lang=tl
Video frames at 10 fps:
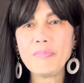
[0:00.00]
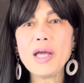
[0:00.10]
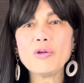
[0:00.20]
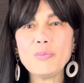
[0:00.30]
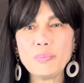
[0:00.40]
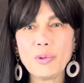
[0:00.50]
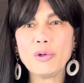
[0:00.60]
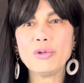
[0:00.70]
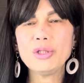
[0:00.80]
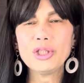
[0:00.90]
meron
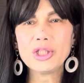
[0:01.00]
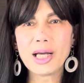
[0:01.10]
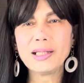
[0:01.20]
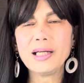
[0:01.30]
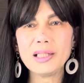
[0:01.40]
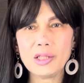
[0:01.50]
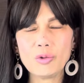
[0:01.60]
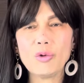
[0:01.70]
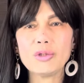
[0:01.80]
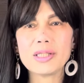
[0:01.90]
po siyang
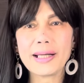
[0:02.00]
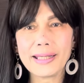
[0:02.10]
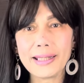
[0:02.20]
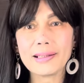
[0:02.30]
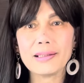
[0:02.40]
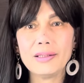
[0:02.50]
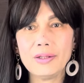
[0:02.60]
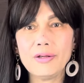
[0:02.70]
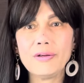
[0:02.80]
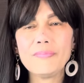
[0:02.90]
ganitong sakit,
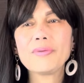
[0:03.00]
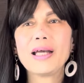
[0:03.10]
no?